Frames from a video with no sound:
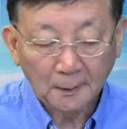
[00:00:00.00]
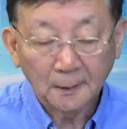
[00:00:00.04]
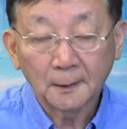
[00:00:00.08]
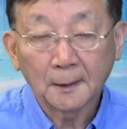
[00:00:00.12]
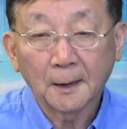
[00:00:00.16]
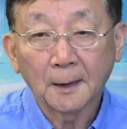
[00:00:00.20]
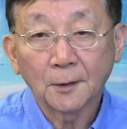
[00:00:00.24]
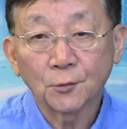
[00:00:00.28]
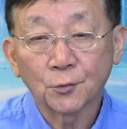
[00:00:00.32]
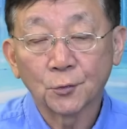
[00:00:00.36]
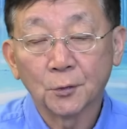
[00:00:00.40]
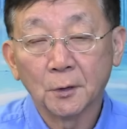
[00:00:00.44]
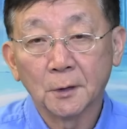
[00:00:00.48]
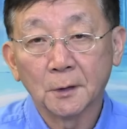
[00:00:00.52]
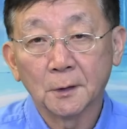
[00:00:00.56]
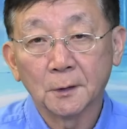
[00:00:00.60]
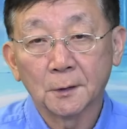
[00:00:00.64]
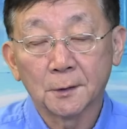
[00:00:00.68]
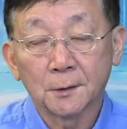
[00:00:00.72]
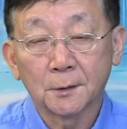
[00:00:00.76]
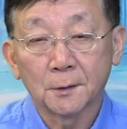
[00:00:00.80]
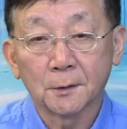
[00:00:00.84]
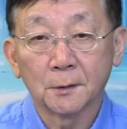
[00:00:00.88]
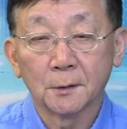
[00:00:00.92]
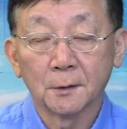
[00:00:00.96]
他说
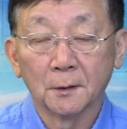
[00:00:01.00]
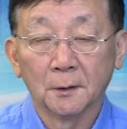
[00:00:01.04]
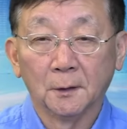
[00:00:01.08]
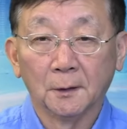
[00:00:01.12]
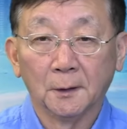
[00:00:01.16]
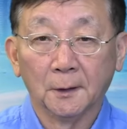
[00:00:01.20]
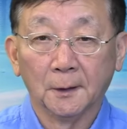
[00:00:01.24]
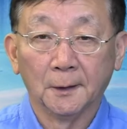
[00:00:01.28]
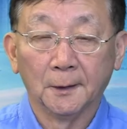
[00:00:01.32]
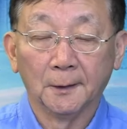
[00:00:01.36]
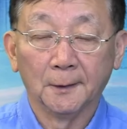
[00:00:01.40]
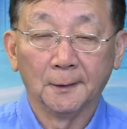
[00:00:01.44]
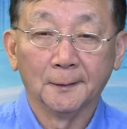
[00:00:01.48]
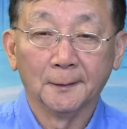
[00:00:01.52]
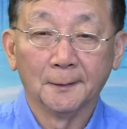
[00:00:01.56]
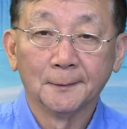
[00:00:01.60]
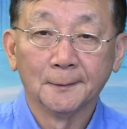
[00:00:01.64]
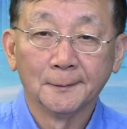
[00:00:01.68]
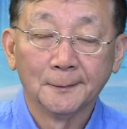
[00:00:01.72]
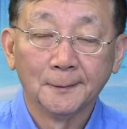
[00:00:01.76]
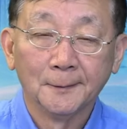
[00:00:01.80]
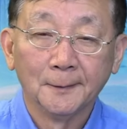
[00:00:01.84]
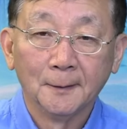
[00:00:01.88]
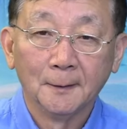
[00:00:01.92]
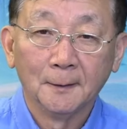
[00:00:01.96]
是
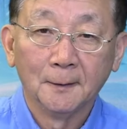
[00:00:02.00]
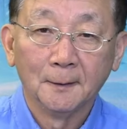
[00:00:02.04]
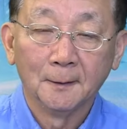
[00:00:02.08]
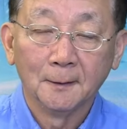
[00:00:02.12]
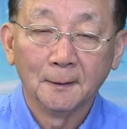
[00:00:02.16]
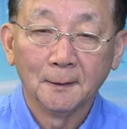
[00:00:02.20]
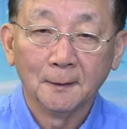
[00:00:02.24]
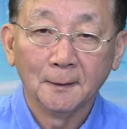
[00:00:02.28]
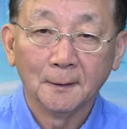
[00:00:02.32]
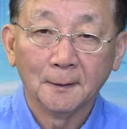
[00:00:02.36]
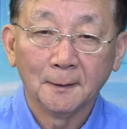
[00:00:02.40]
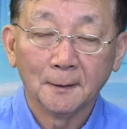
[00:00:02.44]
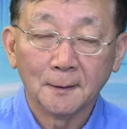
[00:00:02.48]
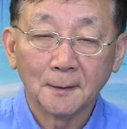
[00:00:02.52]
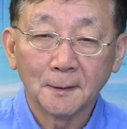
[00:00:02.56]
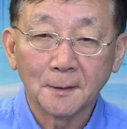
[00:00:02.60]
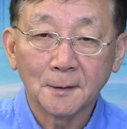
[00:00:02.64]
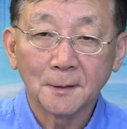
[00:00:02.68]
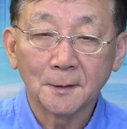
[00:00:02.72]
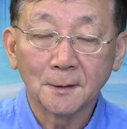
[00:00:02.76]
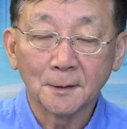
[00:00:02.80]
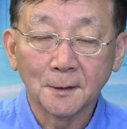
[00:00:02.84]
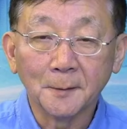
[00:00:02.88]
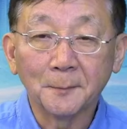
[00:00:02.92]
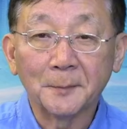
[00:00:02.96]

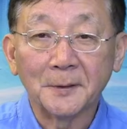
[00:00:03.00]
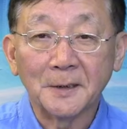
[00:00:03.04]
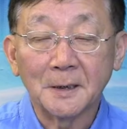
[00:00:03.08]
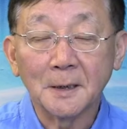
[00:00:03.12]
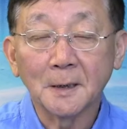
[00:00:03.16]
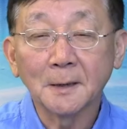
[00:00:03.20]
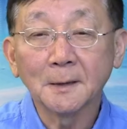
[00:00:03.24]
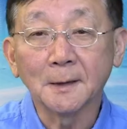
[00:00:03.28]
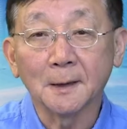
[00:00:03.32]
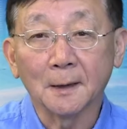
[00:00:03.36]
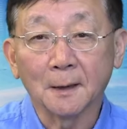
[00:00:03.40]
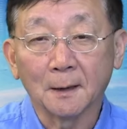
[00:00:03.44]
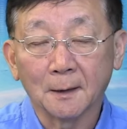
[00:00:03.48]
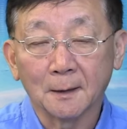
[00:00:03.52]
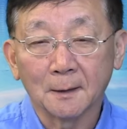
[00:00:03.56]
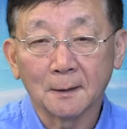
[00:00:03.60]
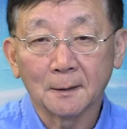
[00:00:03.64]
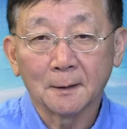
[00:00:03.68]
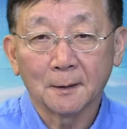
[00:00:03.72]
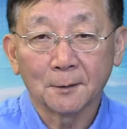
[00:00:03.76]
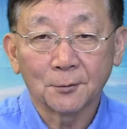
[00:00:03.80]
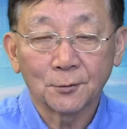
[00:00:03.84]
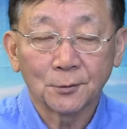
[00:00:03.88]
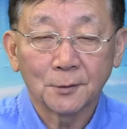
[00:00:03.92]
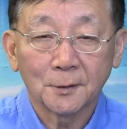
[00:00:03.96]
是一笔生意啊。
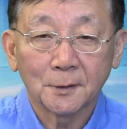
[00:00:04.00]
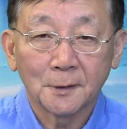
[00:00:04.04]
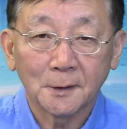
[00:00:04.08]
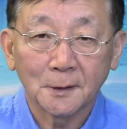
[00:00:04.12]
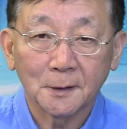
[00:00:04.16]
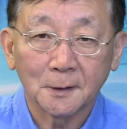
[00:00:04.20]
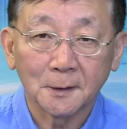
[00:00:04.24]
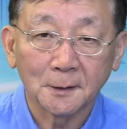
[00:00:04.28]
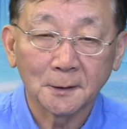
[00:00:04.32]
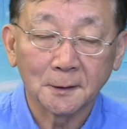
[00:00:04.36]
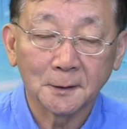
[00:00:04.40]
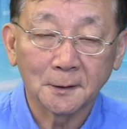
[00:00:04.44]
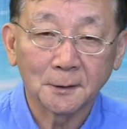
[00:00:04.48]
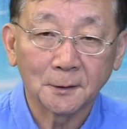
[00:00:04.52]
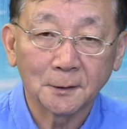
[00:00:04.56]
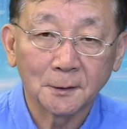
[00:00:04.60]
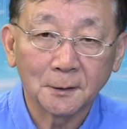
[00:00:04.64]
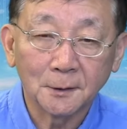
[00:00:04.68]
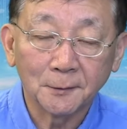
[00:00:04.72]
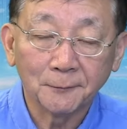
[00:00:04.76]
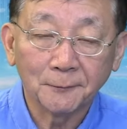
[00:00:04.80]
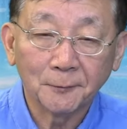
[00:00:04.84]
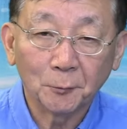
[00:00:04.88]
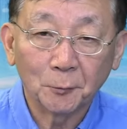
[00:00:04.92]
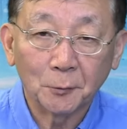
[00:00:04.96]
他说这个，
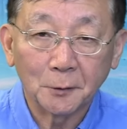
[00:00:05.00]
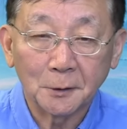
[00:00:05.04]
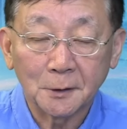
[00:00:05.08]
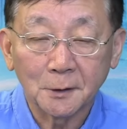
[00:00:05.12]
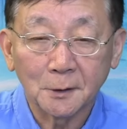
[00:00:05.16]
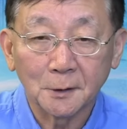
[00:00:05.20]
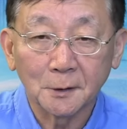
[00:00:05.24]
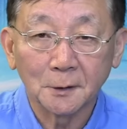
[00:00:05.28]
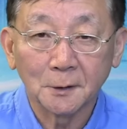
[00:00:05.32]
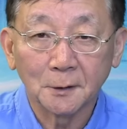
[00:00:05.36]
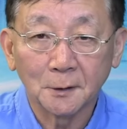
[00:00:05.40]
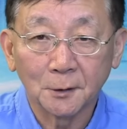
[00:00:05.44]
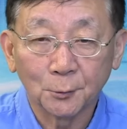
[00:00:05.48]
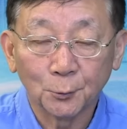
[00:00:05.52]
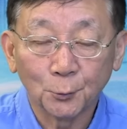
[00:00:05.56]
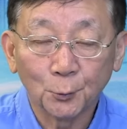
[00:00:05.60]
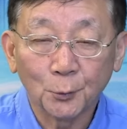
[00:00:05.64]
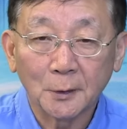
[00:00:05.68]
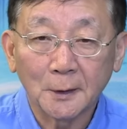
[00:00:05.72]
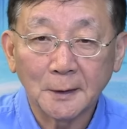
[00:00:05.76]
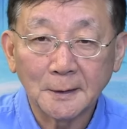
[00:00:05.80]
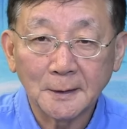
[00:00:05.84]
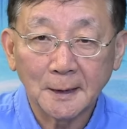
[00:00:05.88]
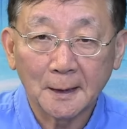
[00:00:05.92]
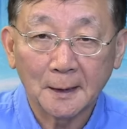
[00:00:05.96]
因为我是若
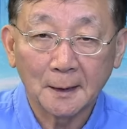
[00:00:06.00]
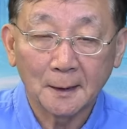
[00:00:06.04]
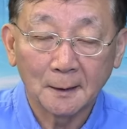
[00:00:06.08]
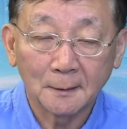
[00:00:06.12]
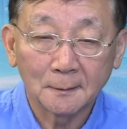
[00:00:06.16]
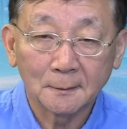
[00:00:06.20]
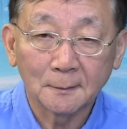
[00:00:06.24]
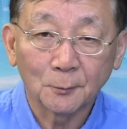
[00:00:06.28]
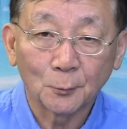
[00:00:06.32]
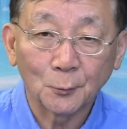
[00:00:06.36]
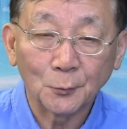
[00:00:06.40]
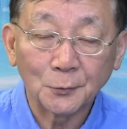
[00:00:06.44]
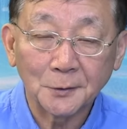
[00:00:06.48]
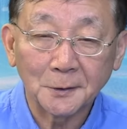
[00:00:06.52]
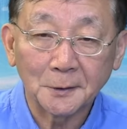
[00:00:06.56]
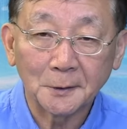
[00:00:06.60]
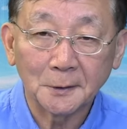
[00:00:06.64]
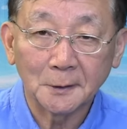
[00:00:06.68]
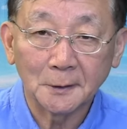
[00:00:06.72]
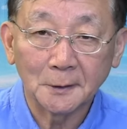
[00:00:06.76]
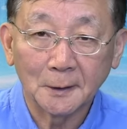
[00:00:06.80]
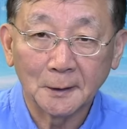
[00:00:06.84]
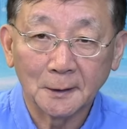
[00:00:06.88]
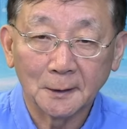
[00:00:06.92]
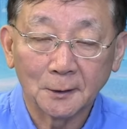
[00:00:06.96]
干家公司
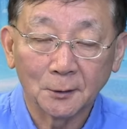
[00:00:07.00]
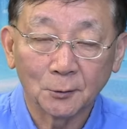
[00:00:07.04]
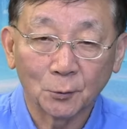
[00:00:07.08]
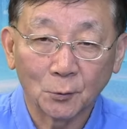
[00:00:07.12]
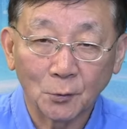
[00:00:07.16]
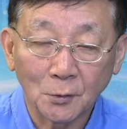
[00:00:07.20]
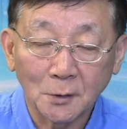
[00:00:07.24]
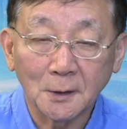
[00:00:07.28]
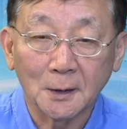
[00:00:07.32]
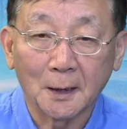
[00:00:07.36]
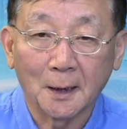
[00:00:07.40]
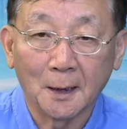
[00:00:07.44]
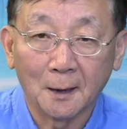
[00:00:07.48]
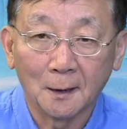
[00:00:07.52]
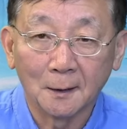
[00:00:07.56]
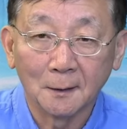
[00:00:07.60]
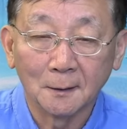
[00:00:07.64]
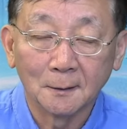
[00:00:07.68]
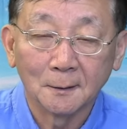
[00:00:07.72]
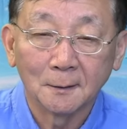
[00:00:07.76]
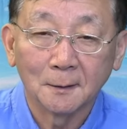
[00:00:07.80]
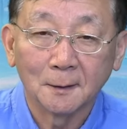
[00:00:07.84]
的董事长。